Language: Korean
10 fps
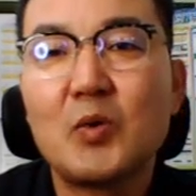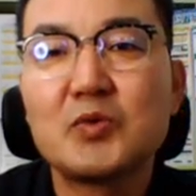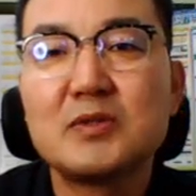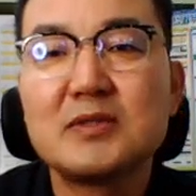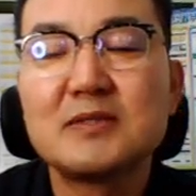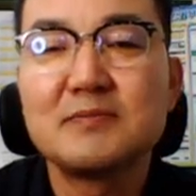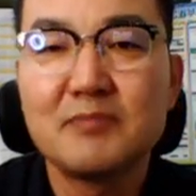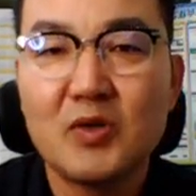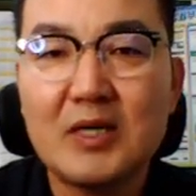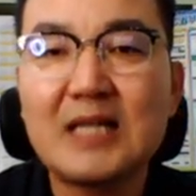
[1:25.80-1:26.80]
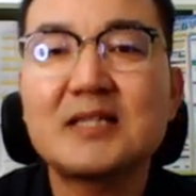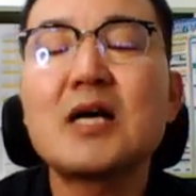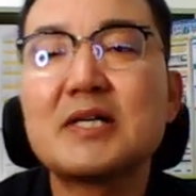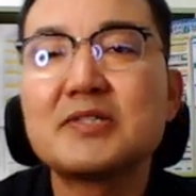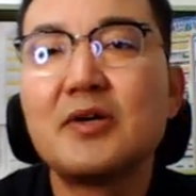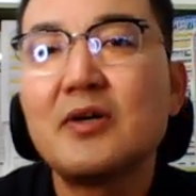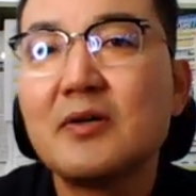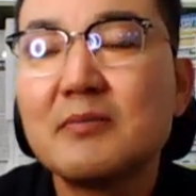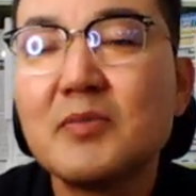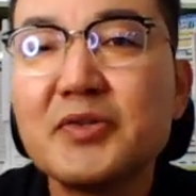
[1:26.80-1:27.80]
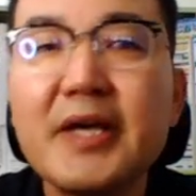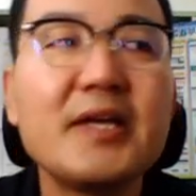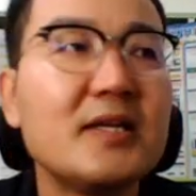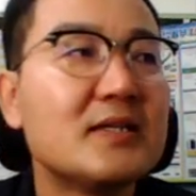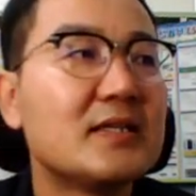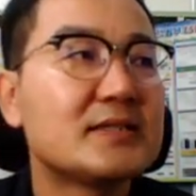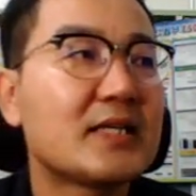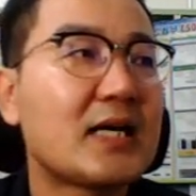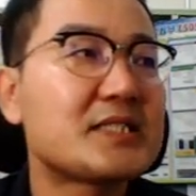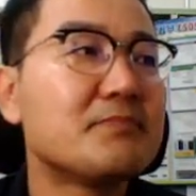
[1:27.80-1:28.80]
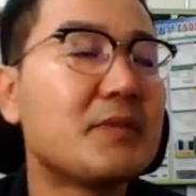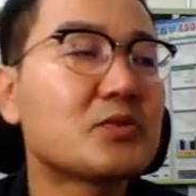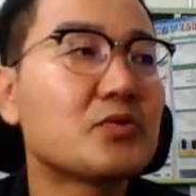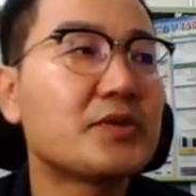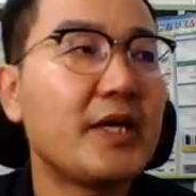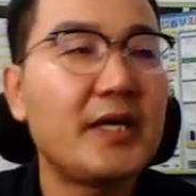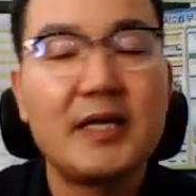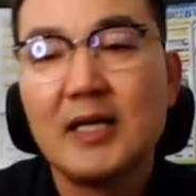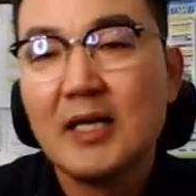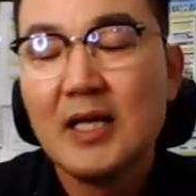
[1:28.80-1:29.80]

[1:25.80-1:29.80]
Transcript: 오늘 뭐 갔다 와서 뭐 내일 제가 아침 방송 때